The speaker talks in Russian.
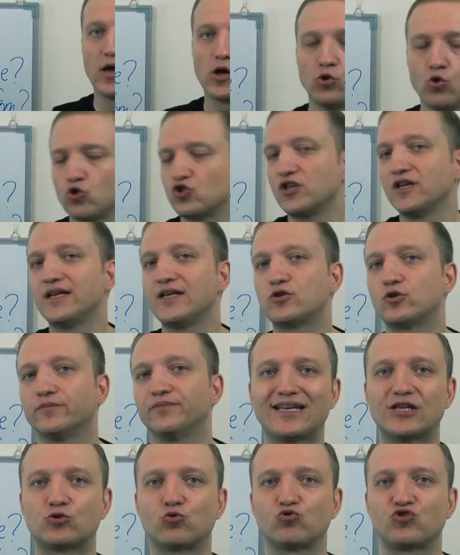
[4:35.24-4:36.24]
Нужно ли
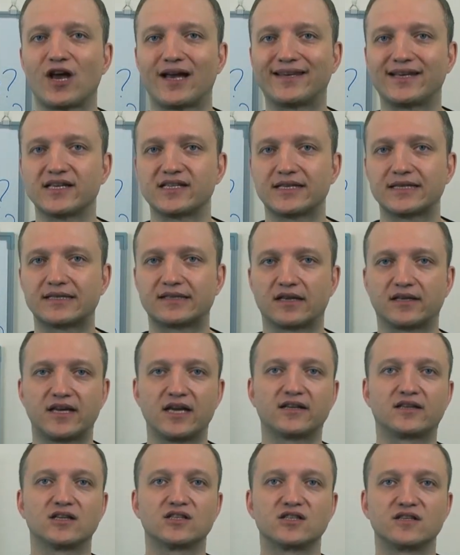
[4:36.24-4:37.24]
изучать из
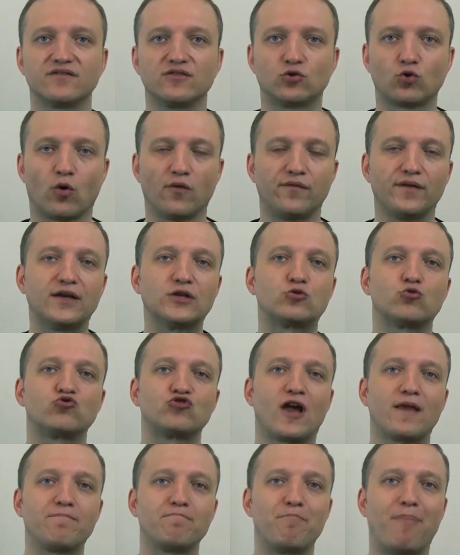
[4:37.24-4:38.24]
каких-то цветов,
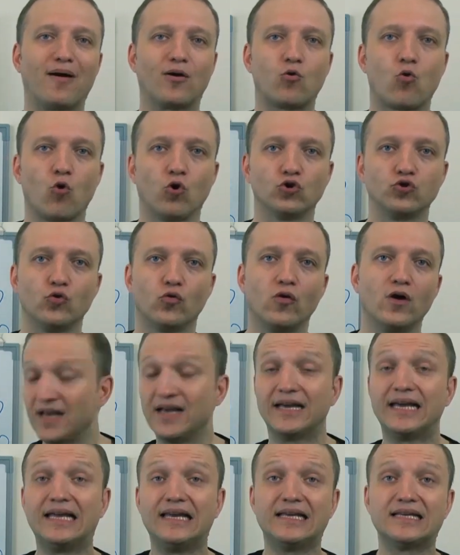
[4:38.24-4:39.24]
изучать погоду
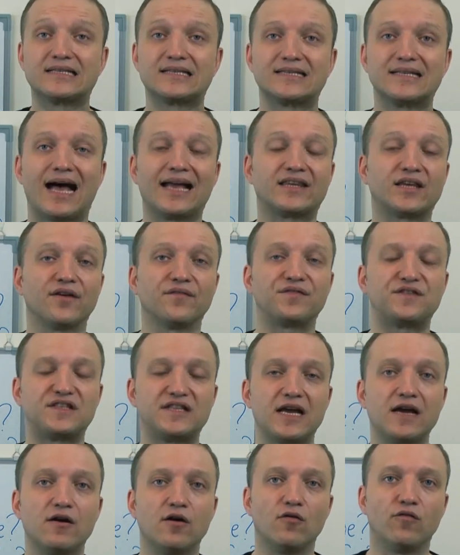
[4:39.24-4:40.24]
или знать
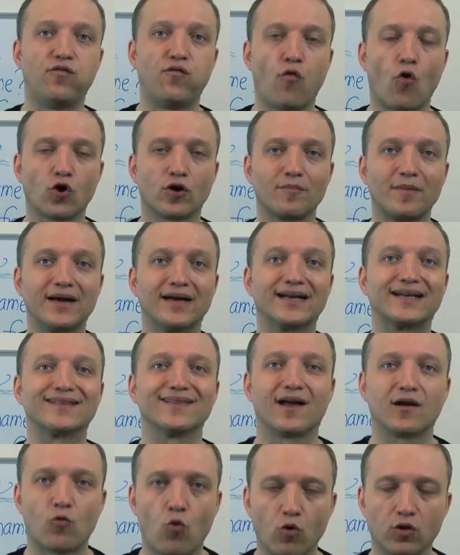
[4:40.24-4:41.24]
все формы
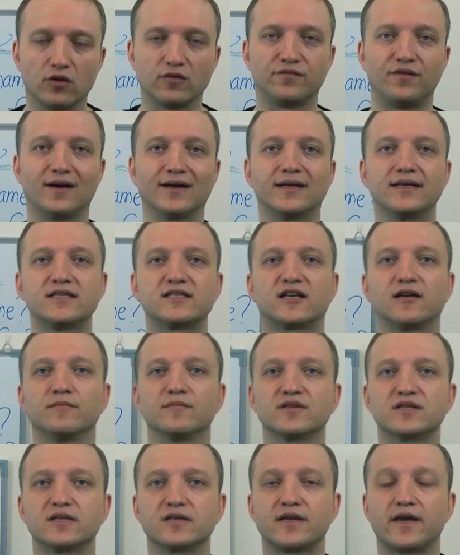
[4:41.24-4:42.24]
глаголов в
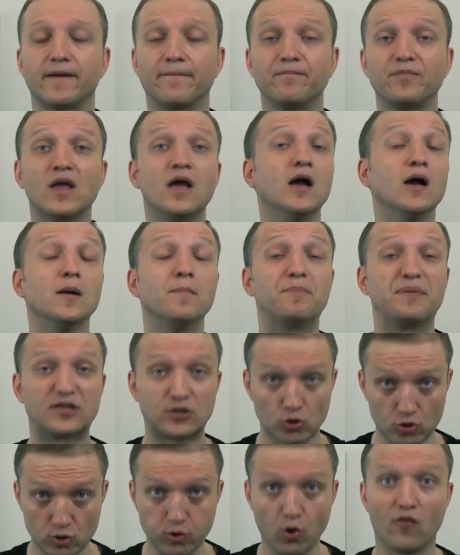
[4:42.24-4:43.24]
английском языке?
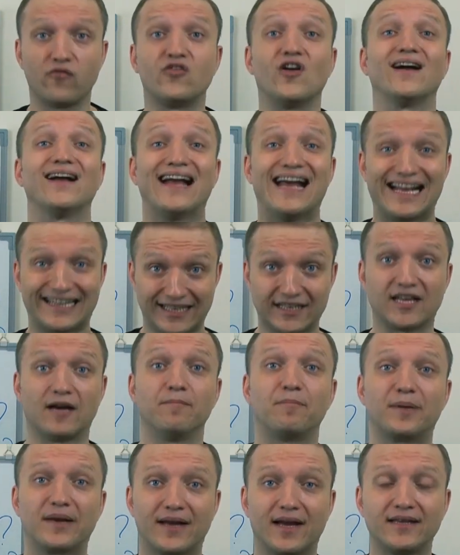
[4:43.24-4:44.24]
Безусловно, это
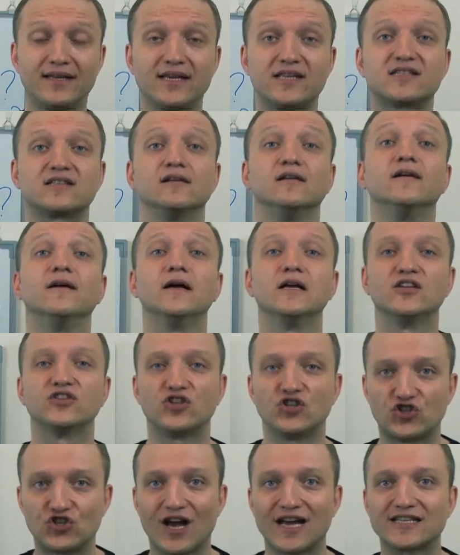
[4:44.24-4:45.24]
нам пригодится.
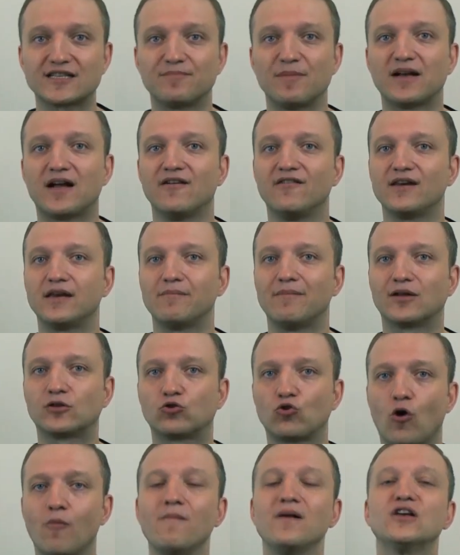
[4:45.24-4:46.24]
Сейчас мы говорим о
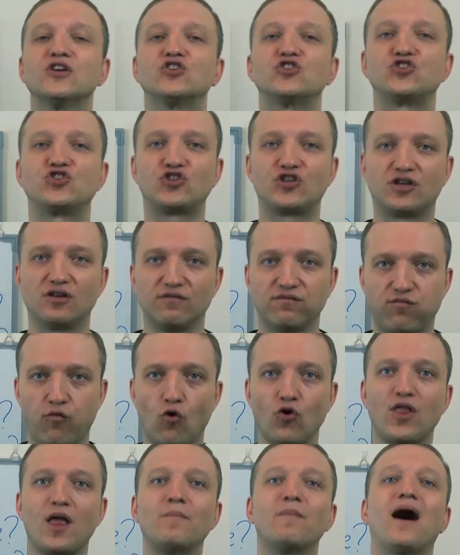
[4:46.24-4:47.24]
том, с
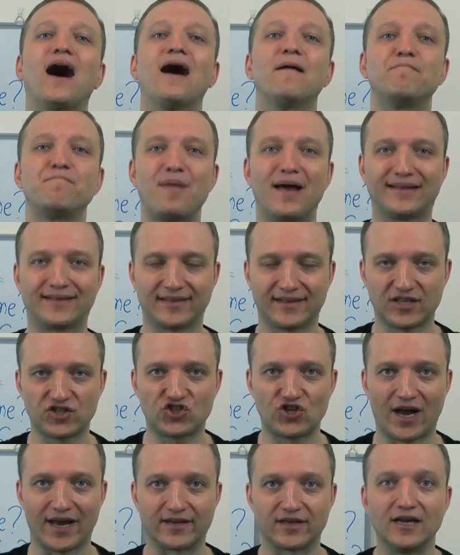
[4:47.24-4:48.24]
чего нам опять
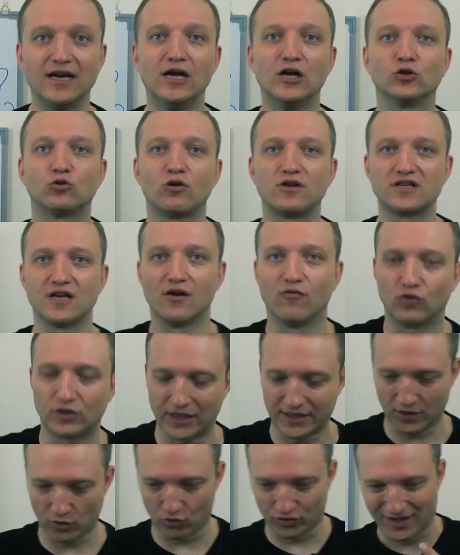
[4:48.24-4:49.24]
начать. То есть вот
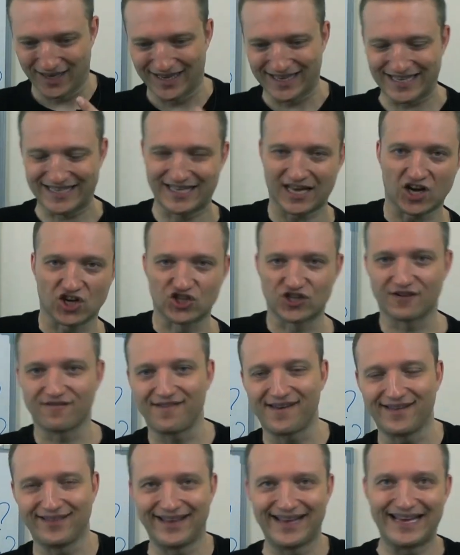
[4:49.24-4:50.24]
эти вот
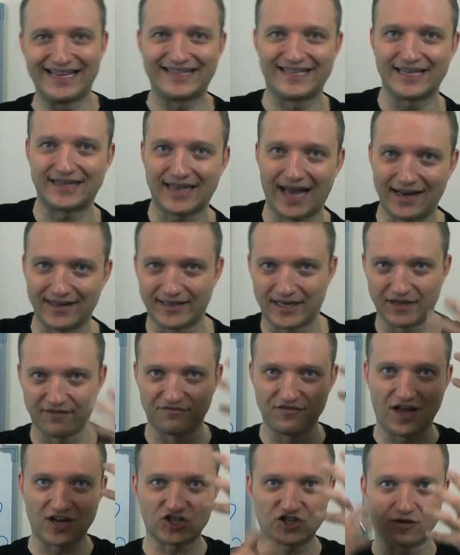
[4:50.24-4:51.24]
заржавелые детальки
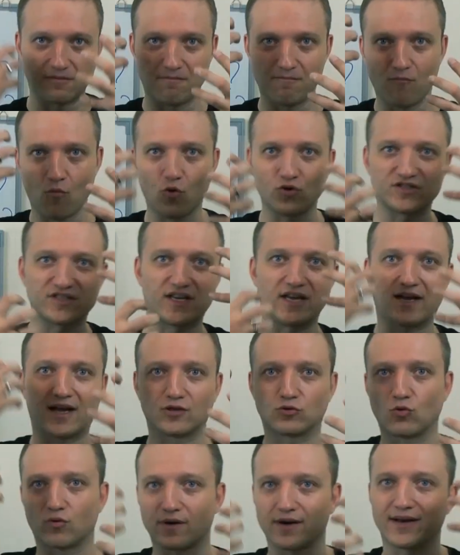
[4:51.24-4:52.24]
в нашем мозге,
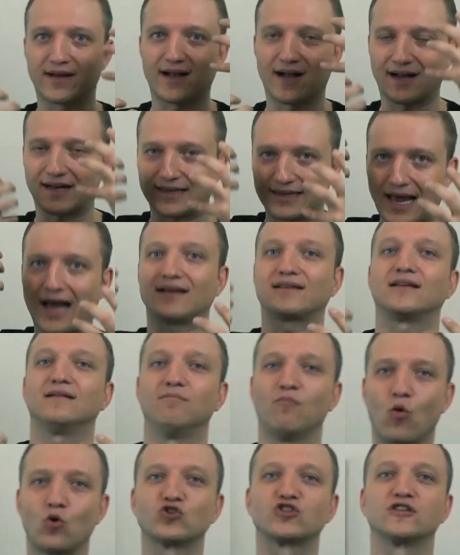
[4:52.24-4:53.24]
которые когда-то,
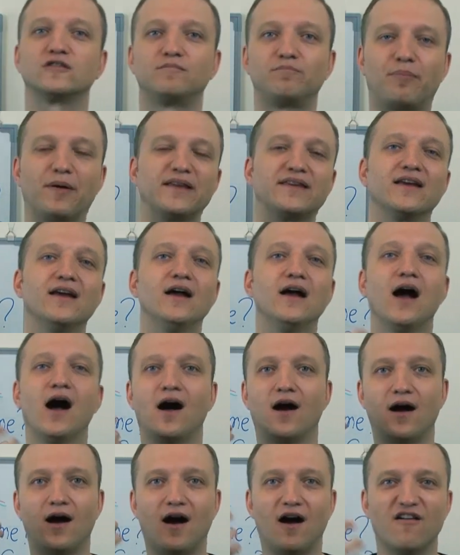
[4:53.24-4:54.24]
может быть,
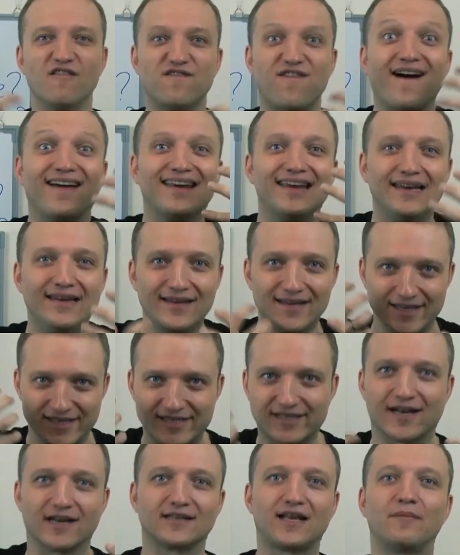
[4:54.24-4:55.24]
а,
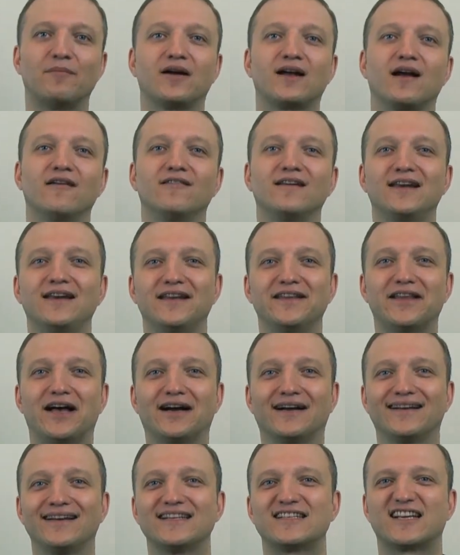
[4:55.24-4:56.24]
варились, когда мы говорили на
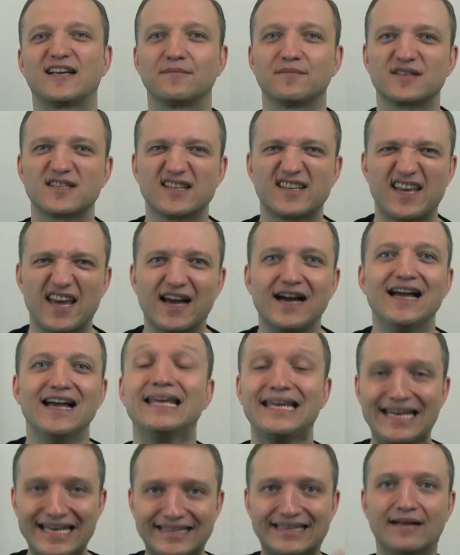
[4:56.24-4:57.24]
английском языке,
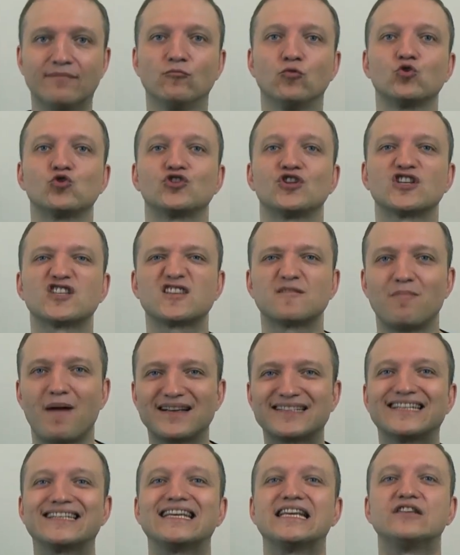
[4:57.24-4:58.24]
их нам нужно
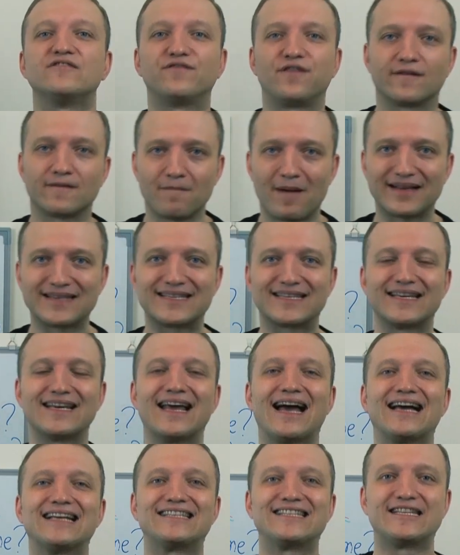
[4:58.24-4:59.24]
смазать
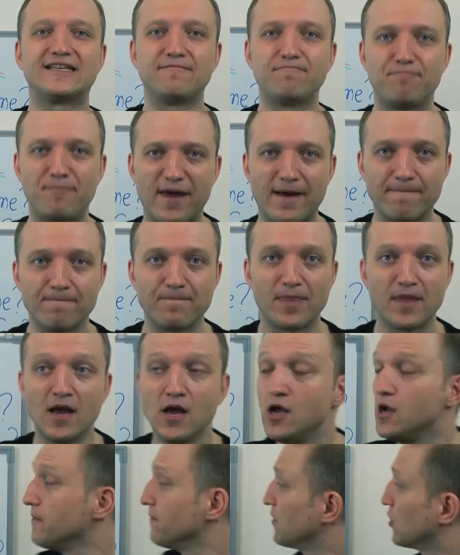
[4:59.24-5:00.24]
информацией о себе.
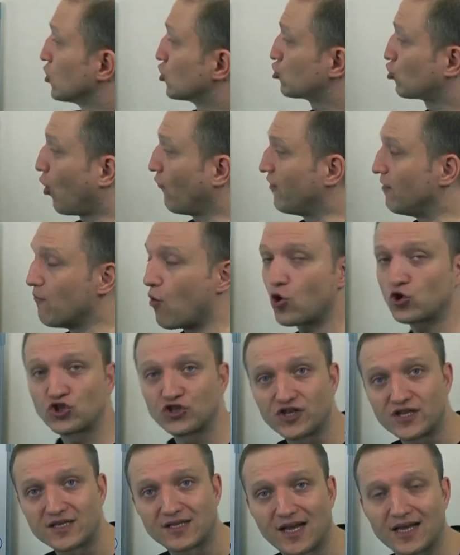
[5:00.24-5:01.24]
Что вы
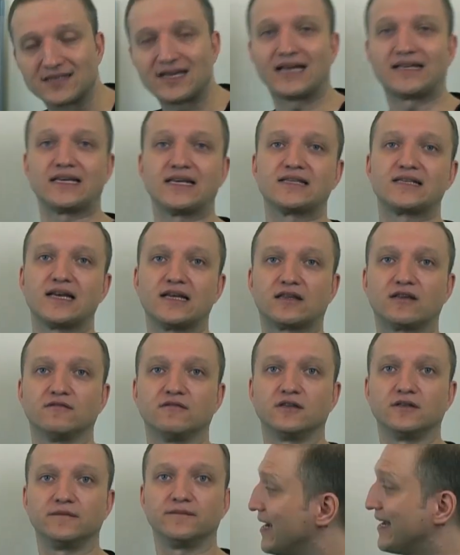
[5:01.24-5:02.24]
можете сказать из
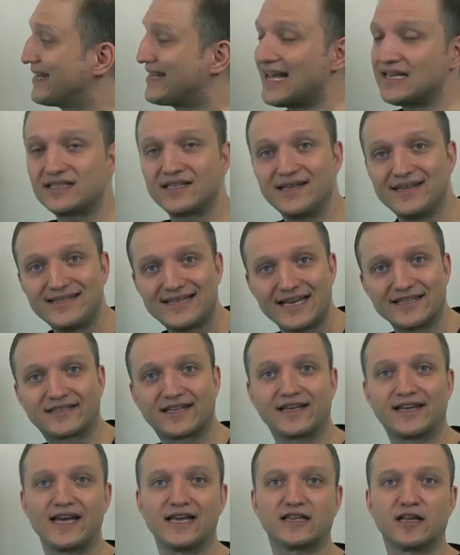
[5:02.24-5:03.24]
этого? Если здесь
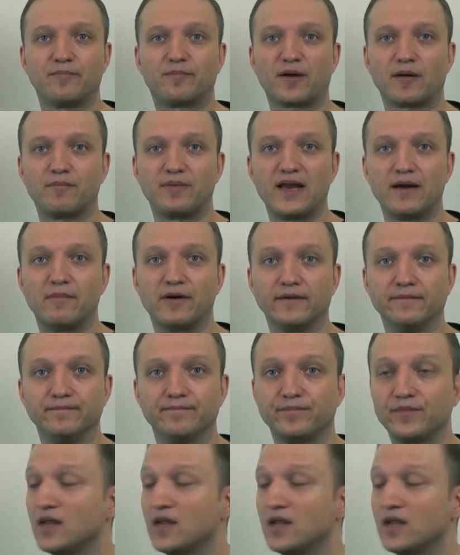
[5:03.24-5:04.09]
какие-то проблемы,